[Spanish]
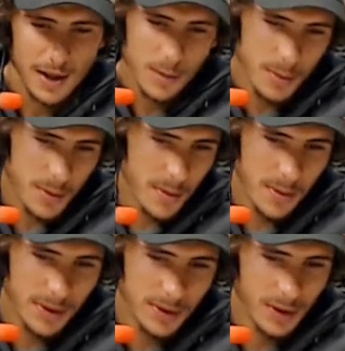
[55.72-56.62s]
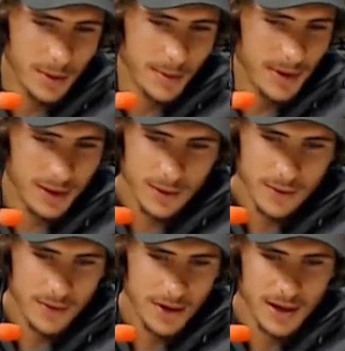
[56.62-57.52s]
En un primer momento el
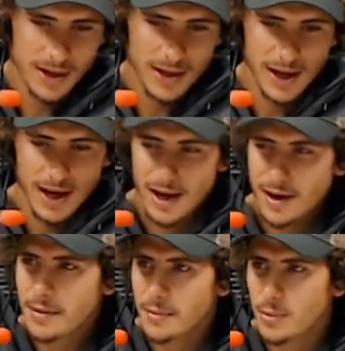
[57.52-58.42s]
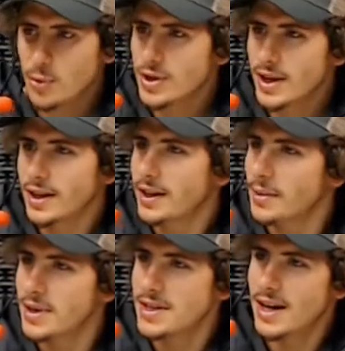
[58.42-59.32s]
objetivo fue llegar, mucha
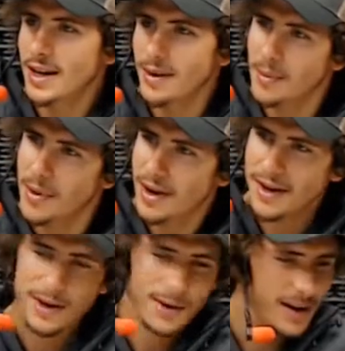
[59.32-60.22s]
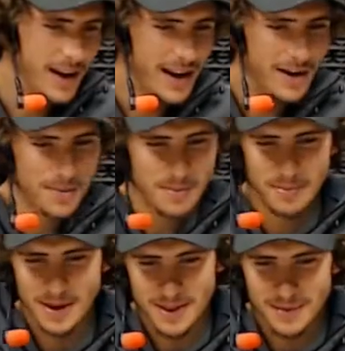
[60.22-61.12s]
gente me decía que me había elegido el Iron
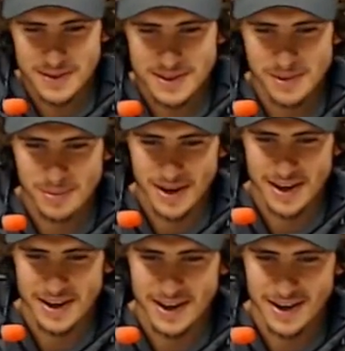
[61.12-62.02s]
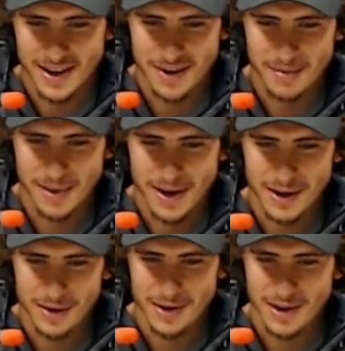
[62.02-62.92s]
más difícil para,
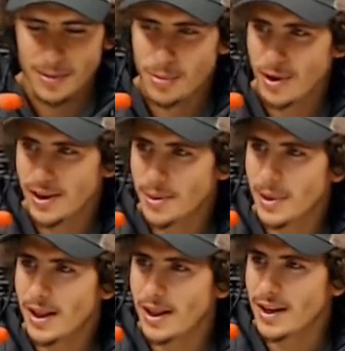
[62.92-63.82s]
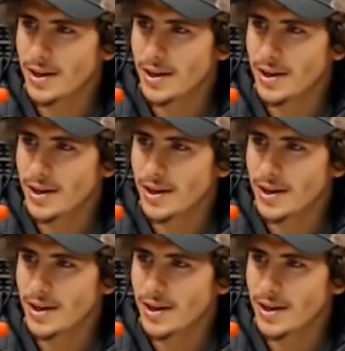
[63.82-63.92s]
para correr por el tema del